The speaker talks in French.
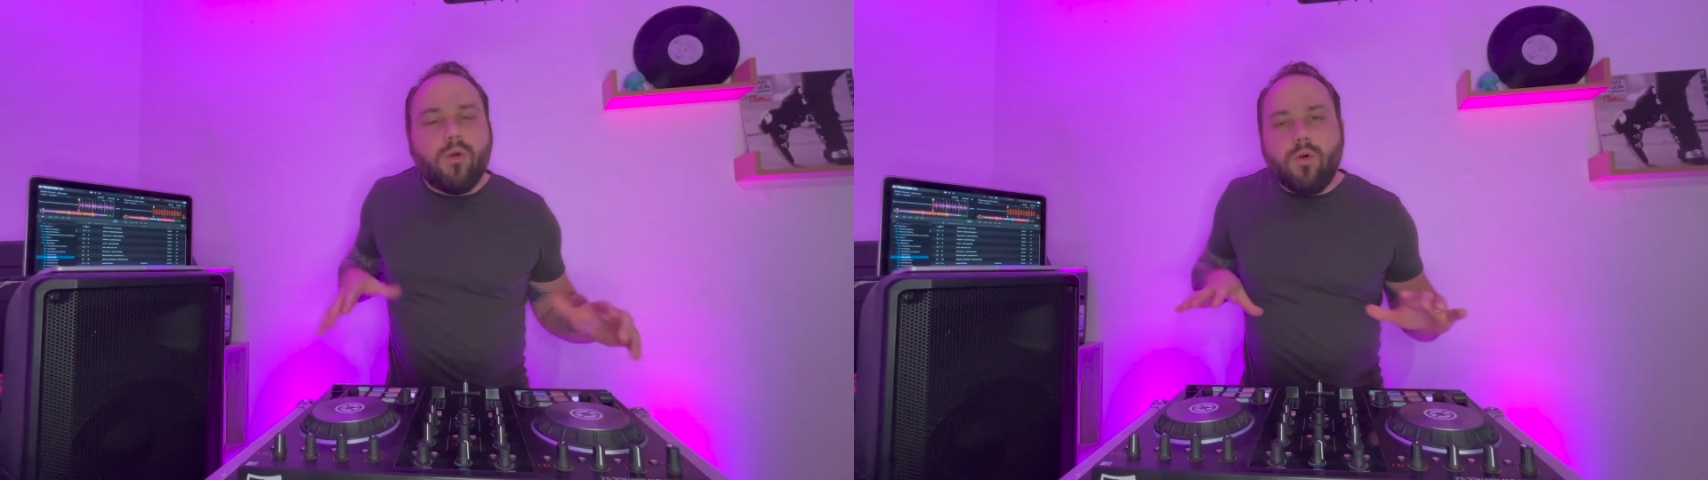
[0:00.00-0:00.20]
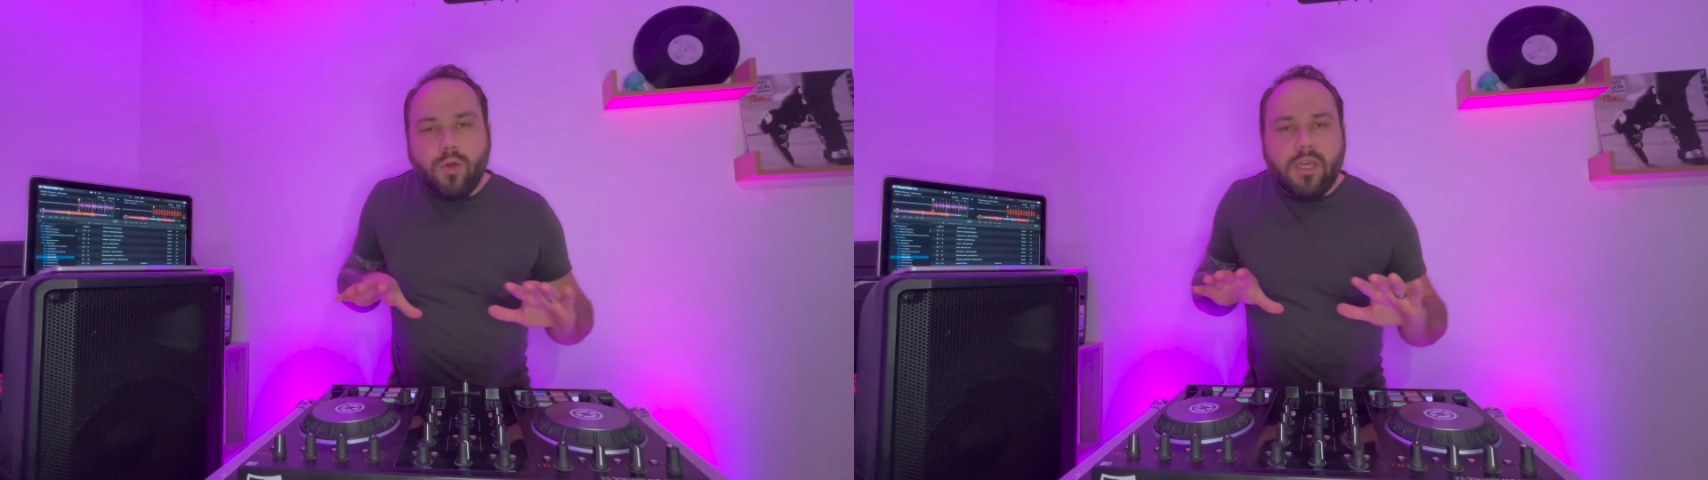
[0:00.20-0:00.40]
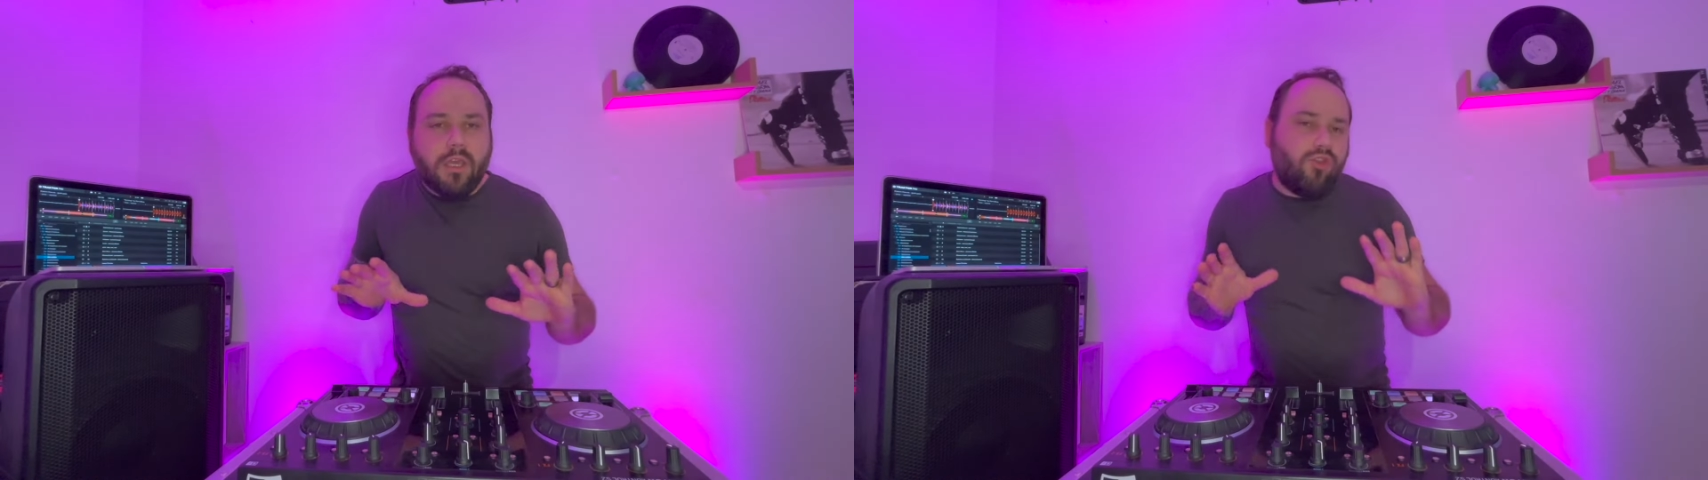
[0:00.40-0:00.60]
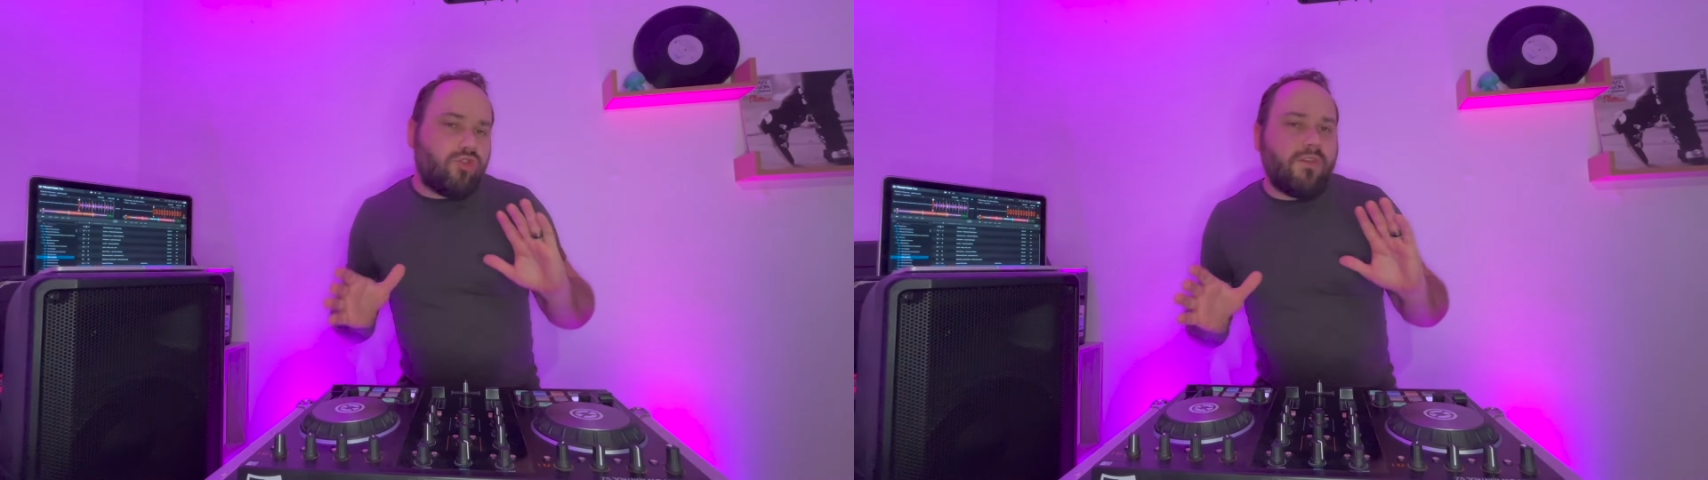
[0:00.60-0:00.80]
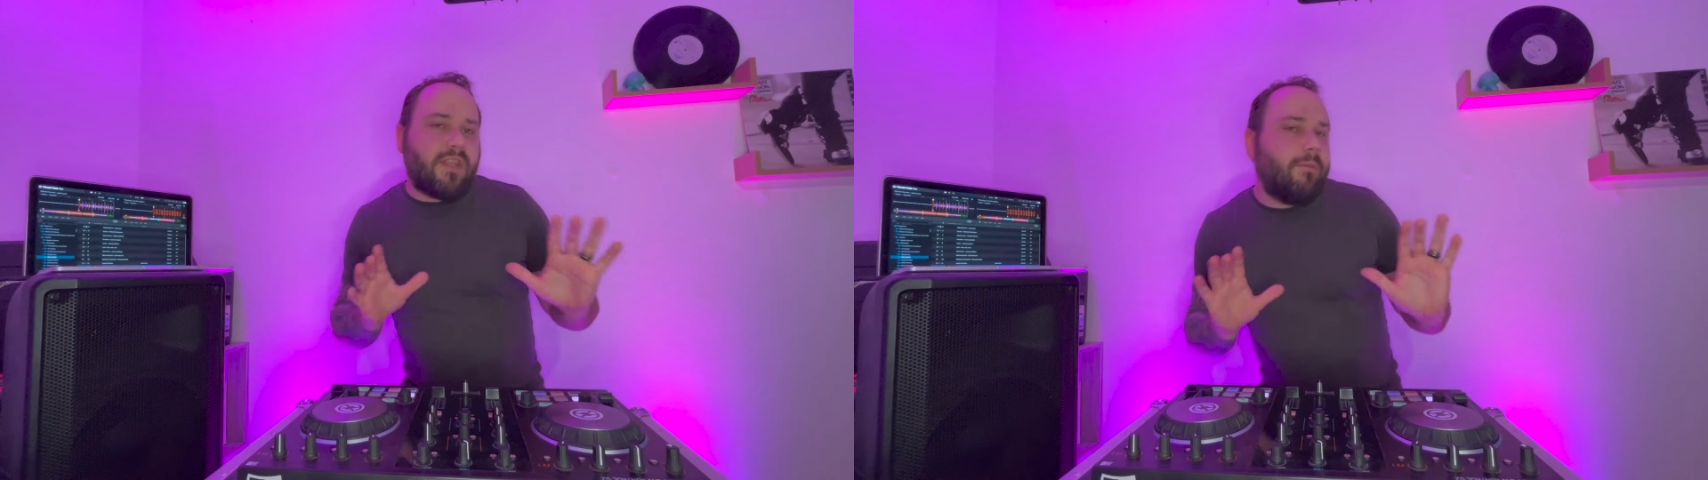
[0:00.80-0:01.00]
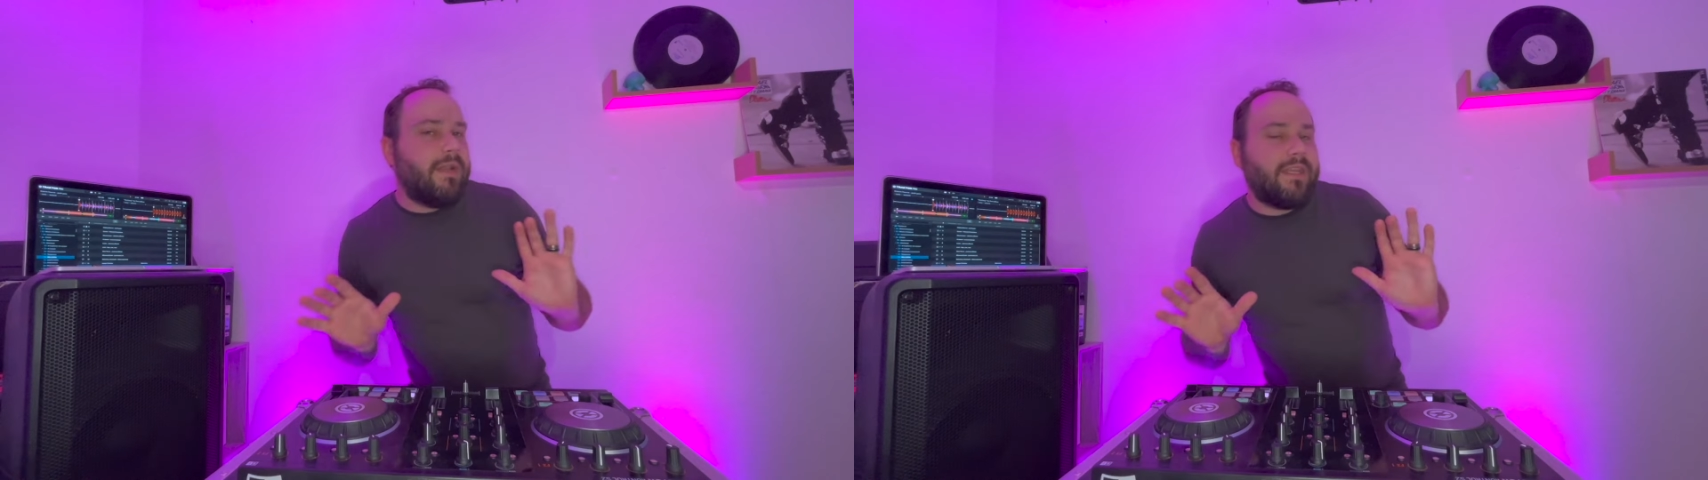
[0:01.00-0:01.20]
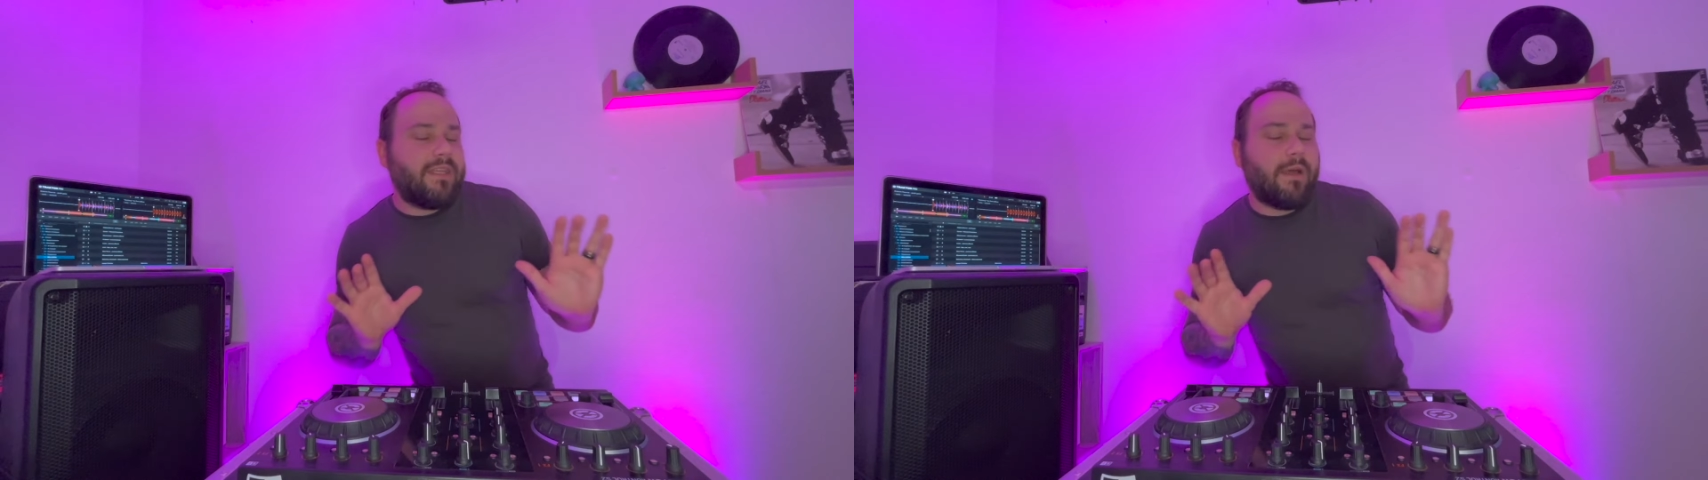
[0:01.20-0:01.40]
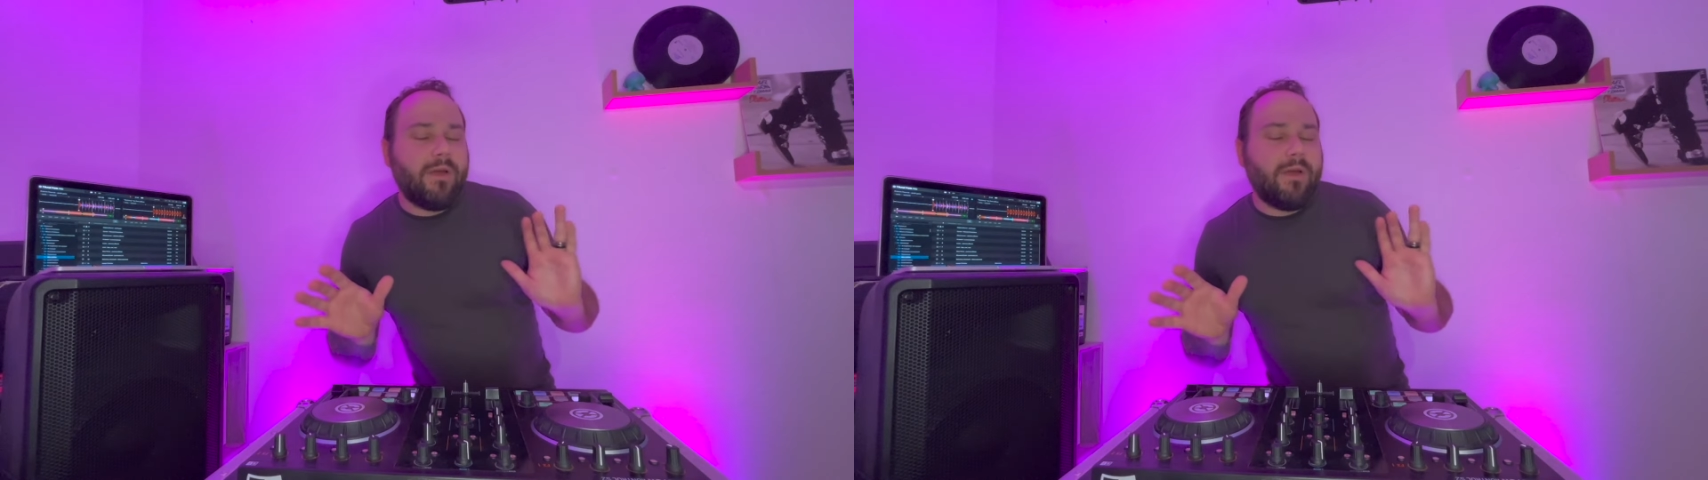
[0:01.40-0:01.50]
Ok, je fais très mal la guitare